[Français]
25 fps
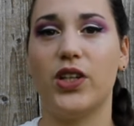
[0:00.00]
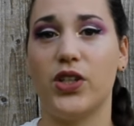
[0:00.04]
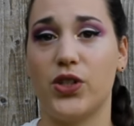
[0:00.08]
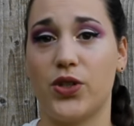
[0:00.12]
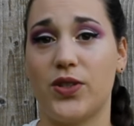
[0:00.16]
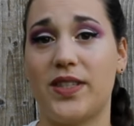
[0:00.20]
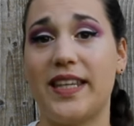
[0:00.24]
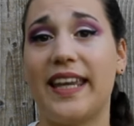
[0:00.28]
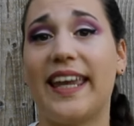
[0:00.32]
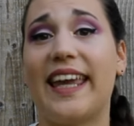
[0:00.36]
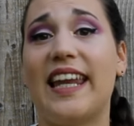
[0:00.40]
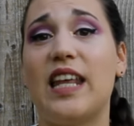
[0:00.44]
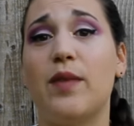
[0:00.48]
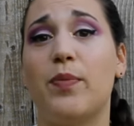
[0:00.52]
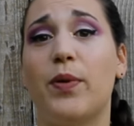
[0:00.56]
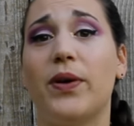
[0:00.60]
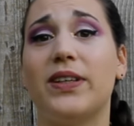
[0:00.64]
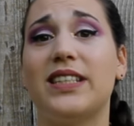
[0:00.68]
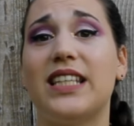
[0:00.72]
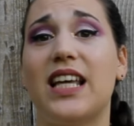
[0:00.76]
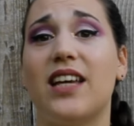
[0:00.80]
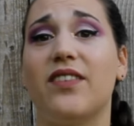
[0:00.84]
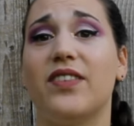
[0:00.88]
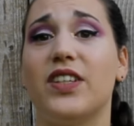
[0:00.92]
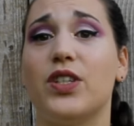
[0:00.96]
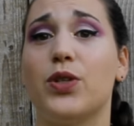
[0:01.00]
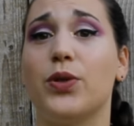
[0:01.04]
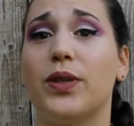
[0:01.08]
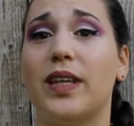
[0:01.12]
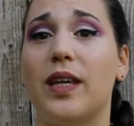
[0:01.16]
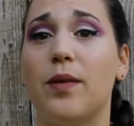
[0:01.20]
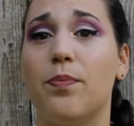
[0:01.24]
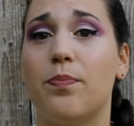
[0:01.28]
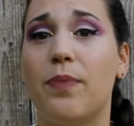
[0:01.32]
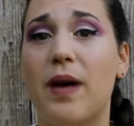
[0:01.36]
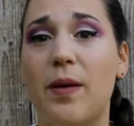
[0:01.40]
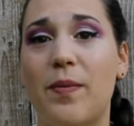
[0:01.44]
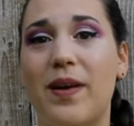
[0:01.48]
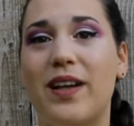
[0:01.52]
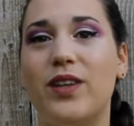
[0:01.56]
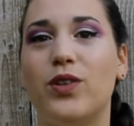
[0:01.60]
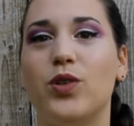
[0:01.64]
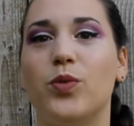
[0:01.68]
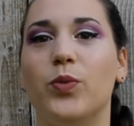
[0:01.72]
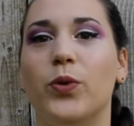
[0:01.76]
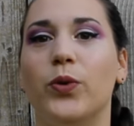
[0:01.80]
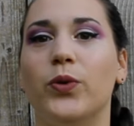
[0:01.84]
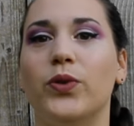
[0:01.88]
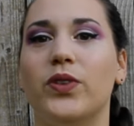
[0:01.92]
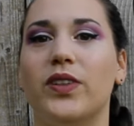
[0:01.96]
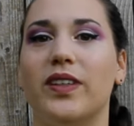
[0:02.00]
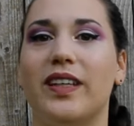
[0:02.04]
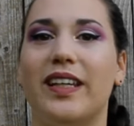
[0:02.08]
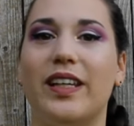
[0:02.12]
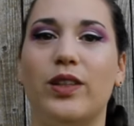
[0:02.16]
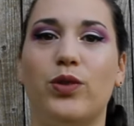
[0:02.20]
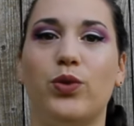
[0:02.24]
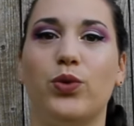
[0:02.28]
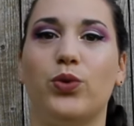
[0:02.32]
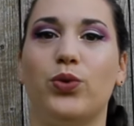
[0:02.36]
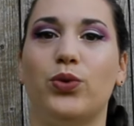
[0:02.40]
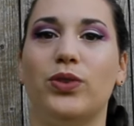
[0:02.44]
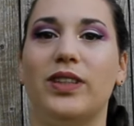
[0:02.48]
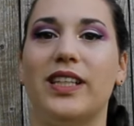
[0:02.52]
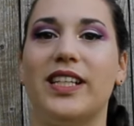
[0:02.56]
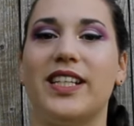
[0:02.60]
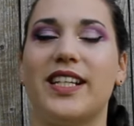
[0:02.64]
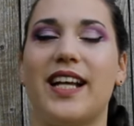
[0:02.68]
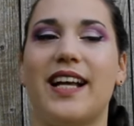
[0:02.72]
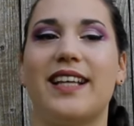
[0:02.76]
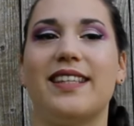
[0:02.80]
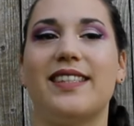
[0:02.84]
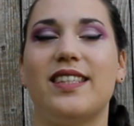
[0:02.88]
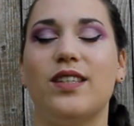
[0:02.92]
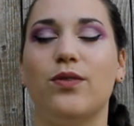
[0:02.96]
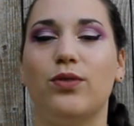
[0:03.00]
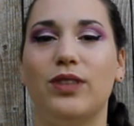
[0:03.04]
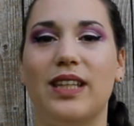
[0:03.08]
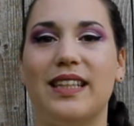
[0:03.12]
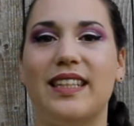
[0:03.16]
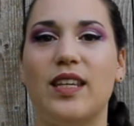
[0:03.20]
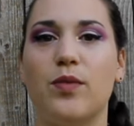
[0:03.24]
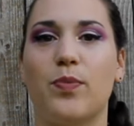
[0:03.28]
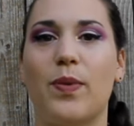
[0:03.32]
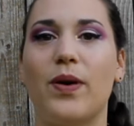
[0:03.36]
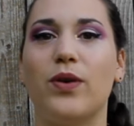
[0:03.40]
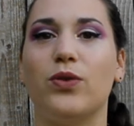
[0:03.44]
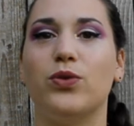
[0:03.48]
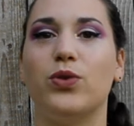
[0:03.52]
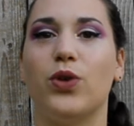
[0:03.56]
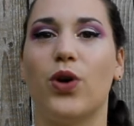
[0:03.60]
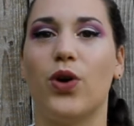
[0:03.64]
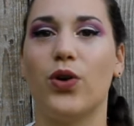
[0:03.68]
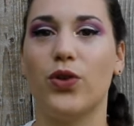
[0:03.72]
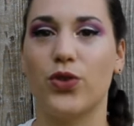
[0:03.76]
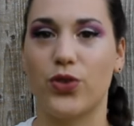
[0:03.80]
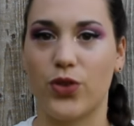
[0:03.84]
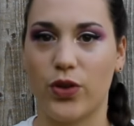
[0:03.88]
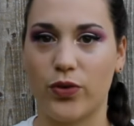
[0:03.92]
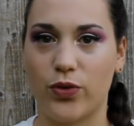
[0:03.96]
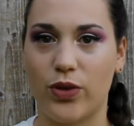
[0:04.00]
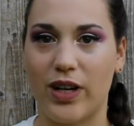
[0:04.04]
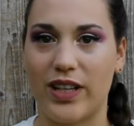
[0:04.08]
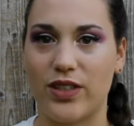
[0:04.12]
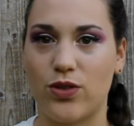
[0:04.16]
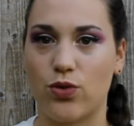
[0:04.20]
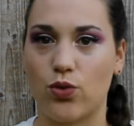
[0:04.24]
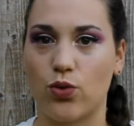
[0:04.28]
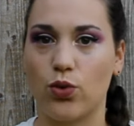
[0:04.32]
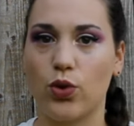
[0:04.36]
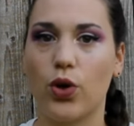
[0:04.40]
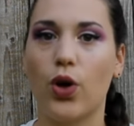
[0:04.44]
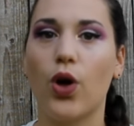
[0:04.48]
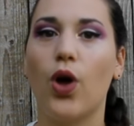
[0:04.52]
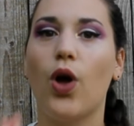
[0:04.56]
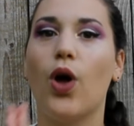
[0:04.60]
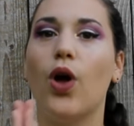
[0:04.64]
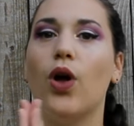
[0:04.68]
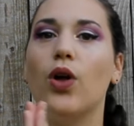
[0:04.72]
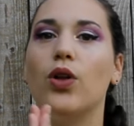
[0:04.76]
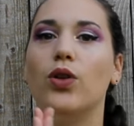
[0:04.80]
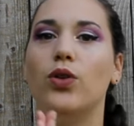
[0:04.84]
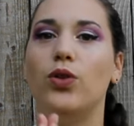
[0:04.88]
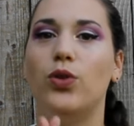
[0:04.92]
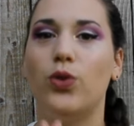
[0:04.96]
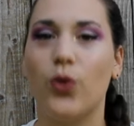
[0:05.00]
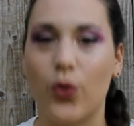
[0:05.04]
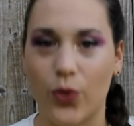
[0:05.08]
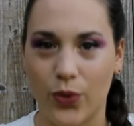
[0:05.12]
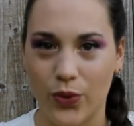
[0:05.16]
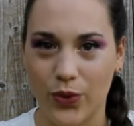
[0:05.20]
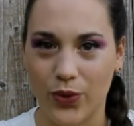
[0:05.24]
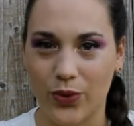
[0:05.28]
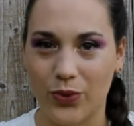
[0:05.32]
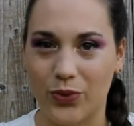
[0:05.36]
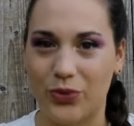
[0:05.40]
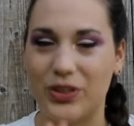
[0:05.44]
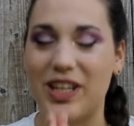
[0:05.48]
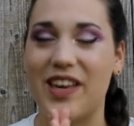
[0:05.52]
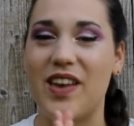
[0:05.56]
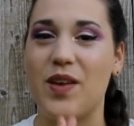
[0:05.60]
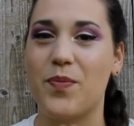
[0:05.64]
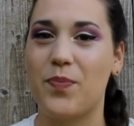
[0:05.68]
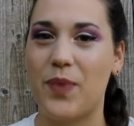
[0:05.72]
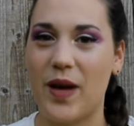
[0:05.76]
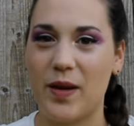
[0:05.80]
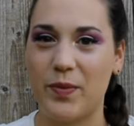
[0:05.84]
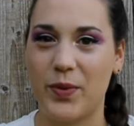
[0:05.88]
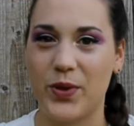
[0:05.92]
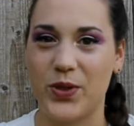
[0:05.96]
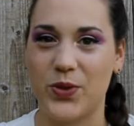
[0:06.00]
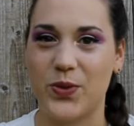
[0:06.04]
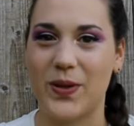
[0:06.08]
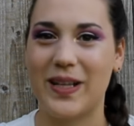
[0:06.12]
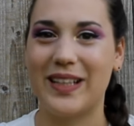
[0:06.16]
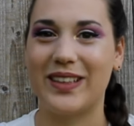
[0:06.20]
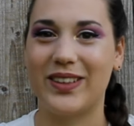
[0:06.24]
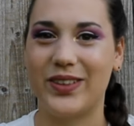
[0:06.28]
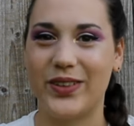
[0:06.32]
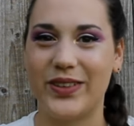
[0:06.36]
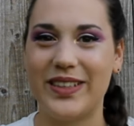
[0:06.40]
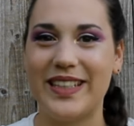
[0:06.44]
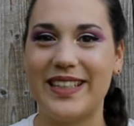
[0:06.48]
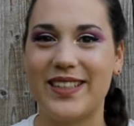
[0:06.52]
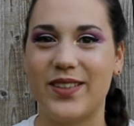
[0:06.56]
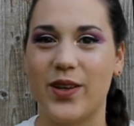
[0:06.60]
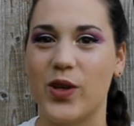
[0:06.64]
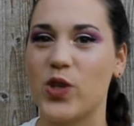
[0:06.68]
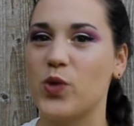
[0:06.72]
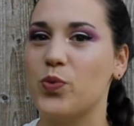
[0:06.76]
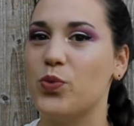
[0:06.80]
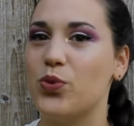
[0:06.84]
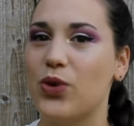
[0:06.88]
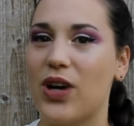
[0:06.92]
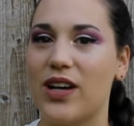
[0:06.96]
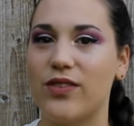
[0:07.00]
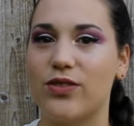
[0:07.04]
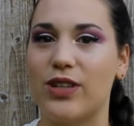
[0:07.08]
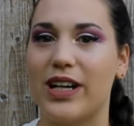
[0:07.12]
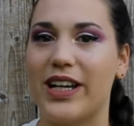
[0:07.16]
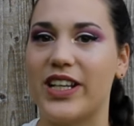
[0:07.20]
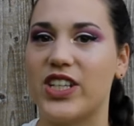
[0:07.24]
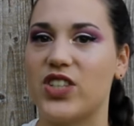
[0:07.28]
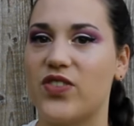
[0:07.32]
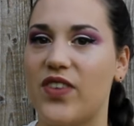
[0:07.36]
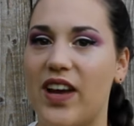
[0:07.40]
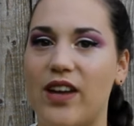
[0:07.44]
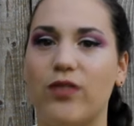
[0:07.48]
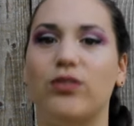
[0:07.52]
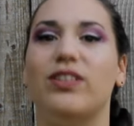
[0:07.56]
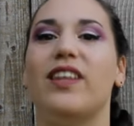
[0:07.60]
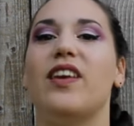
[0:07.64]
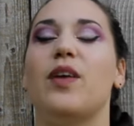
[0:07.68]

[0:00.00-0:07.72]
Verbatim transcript: Je sais qu'à l'époque ça avait choqué pas mal de monde et du coup déjà si vous n'étiez pas au courant, je vous rassure, non, vous n'avez pas besoin de licence pour avoir un cheval, vous